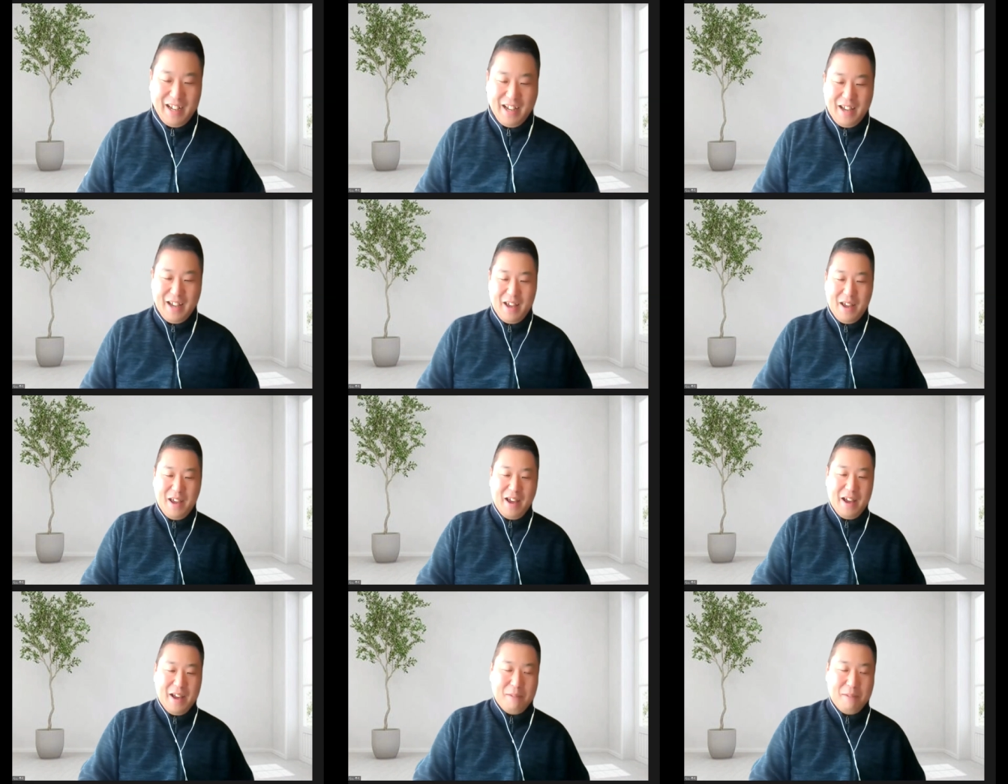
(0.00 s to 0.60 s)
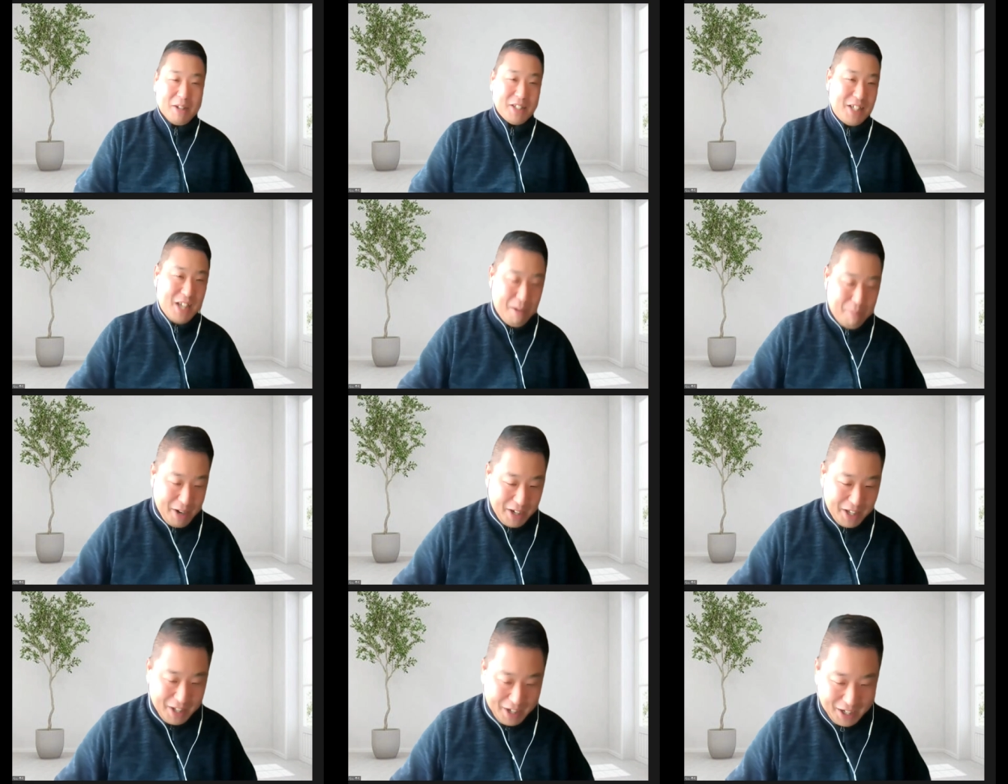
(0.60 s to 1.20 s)
え松
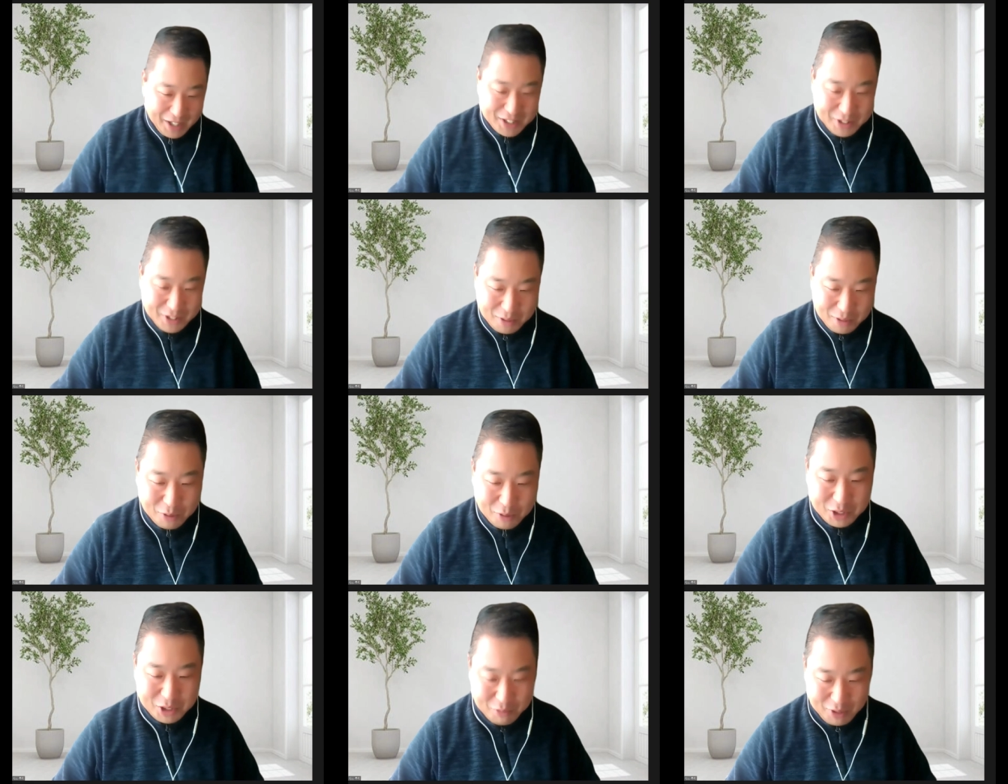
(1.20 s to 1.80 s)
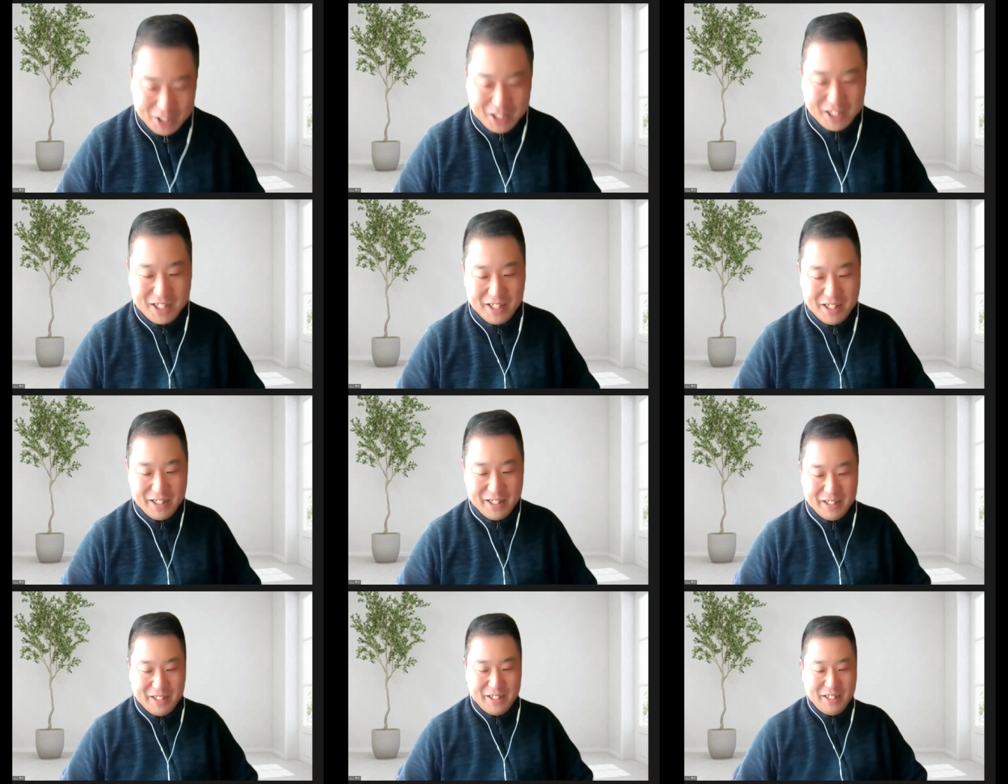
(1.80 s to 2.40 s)
山秀和と申します。